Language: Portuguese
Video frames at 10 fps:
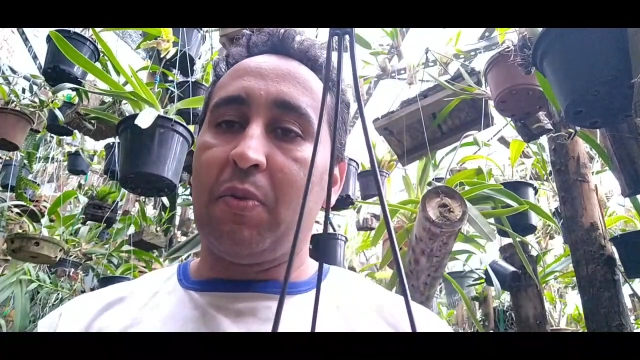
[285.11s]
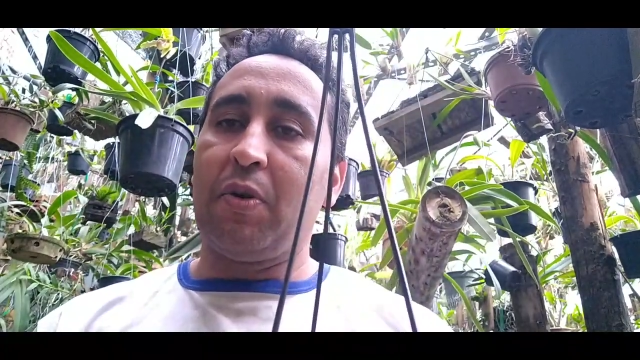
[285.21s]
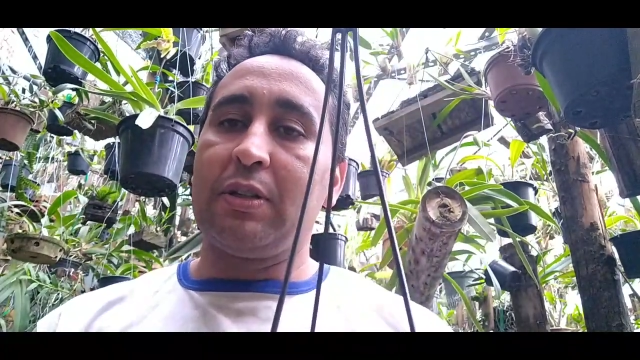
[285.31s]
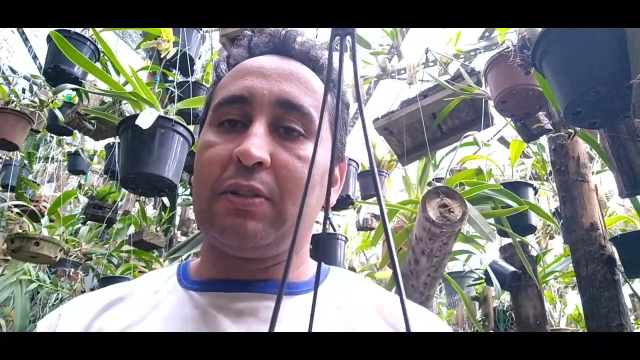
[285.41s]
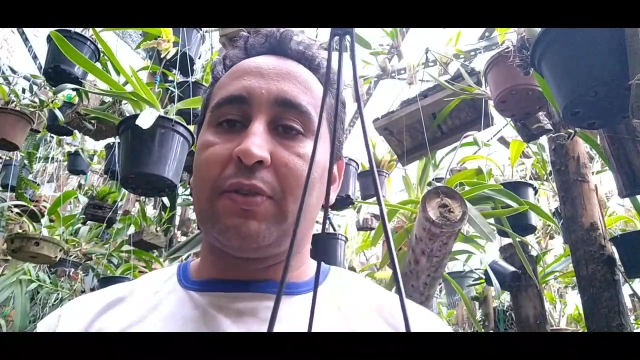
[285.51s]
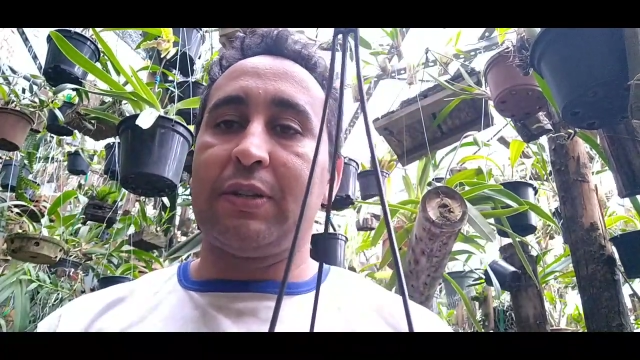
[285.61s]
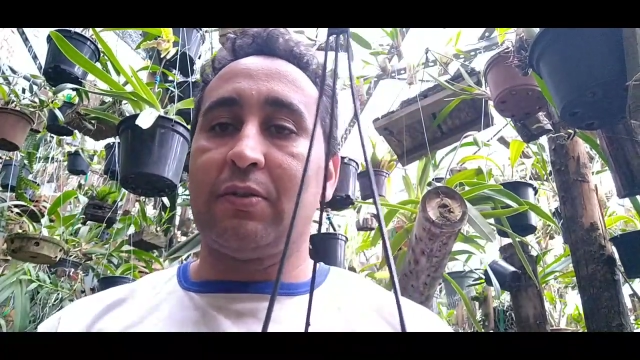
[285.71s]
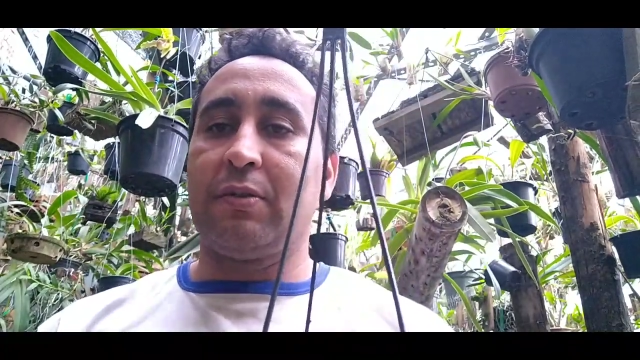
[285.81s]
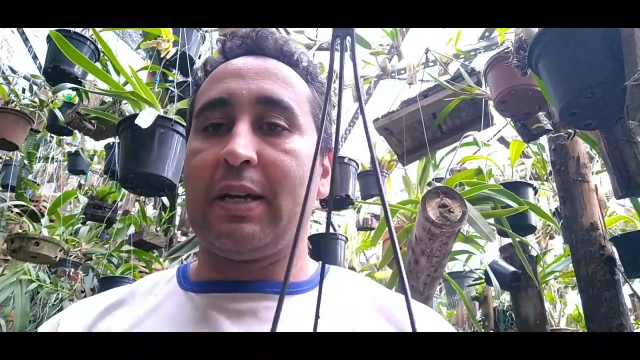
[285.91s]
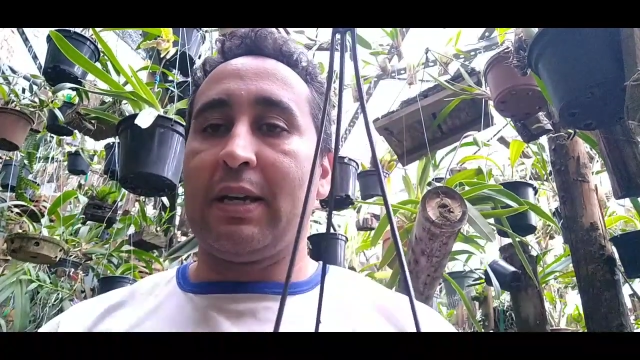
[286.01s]
pode
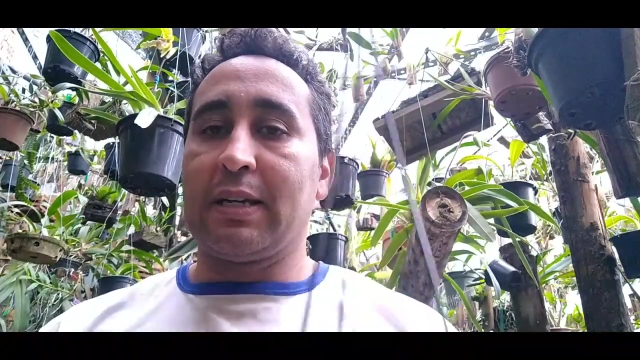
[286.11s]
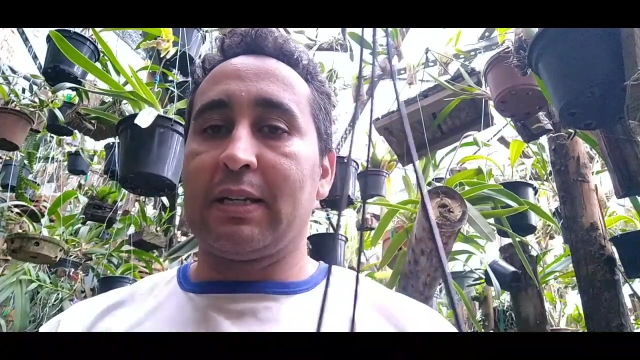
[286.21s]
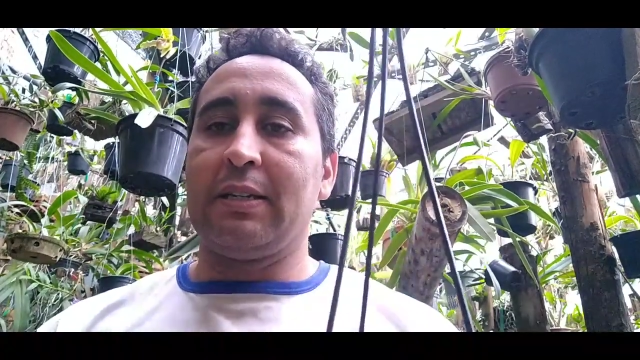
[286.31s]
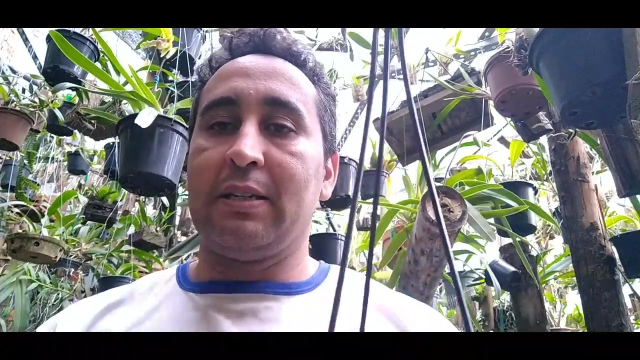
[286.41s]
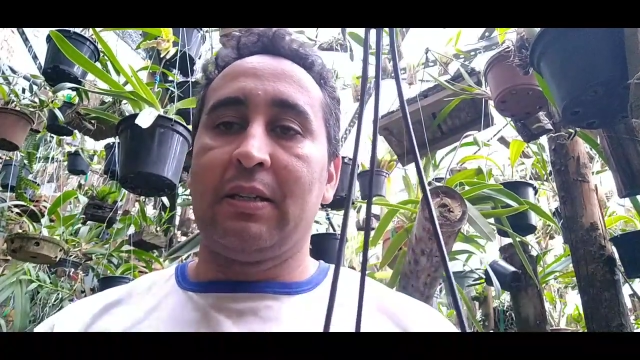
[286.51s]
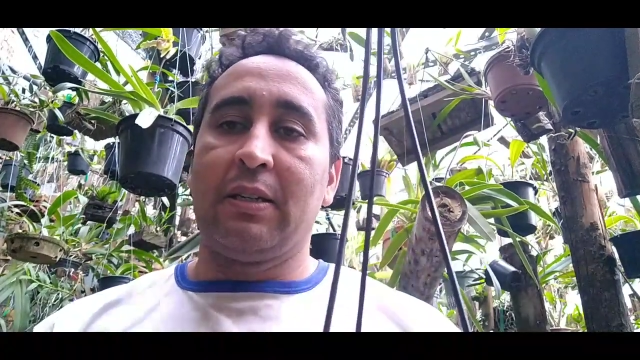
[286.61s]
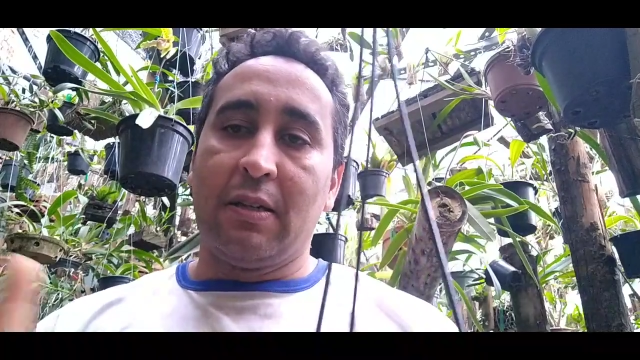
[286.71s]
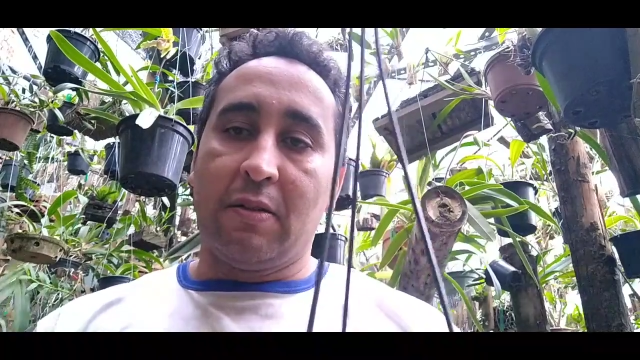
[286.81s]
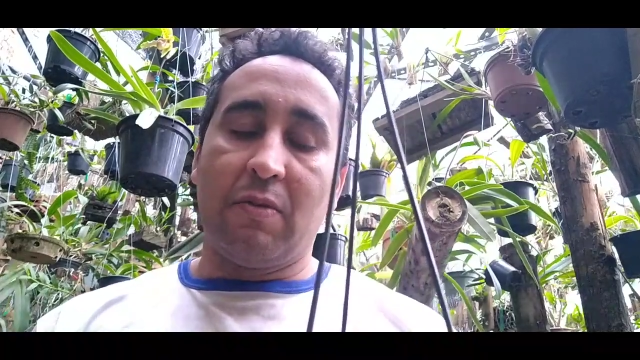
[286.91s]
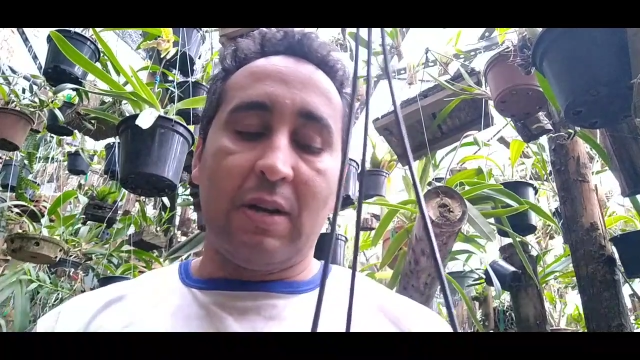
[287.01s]
fazer uma rega,
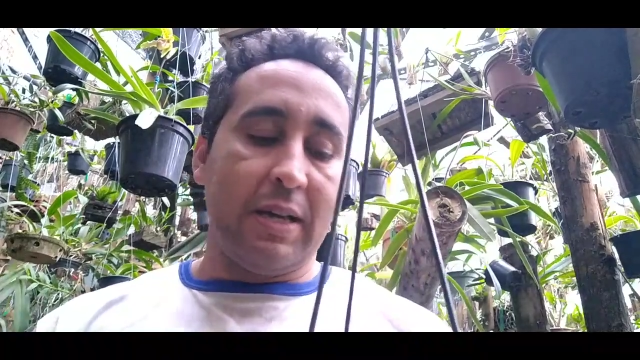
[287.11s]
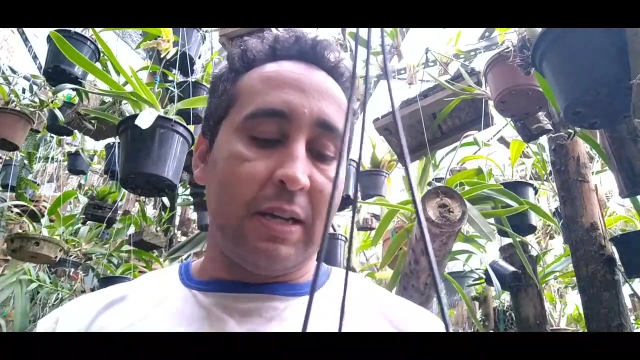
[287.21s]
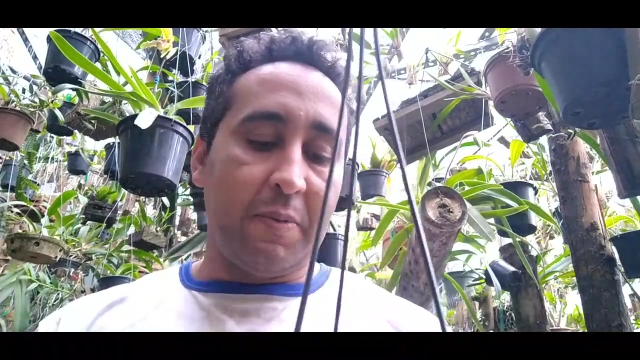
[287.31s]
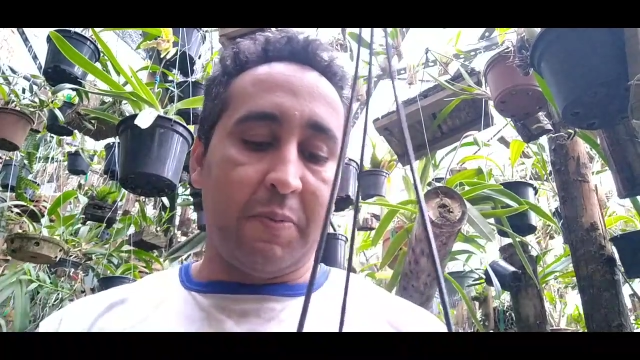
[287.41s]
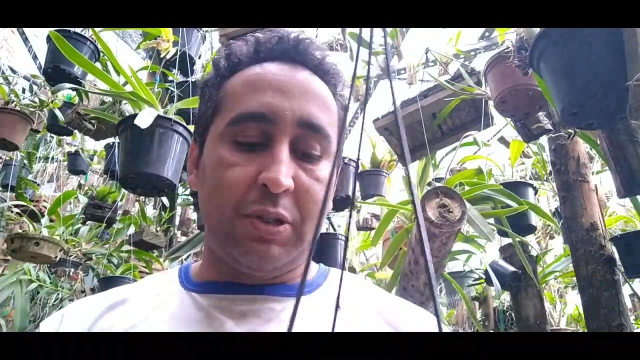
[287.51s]
uma rega